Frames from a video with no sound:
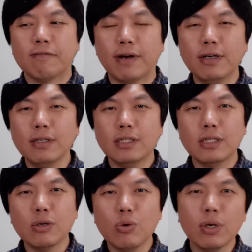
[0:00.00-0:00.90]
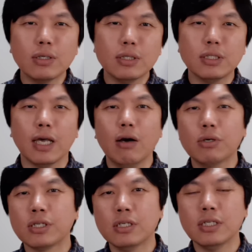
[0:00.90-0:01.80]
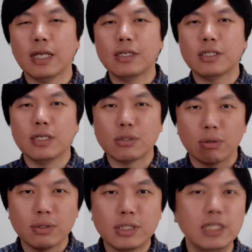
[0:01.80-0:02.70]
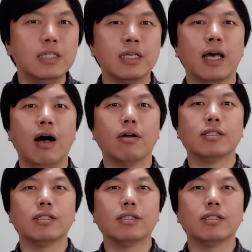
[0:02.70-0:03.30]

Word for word: 反正经过了这前十几年的时间，走到今天哈，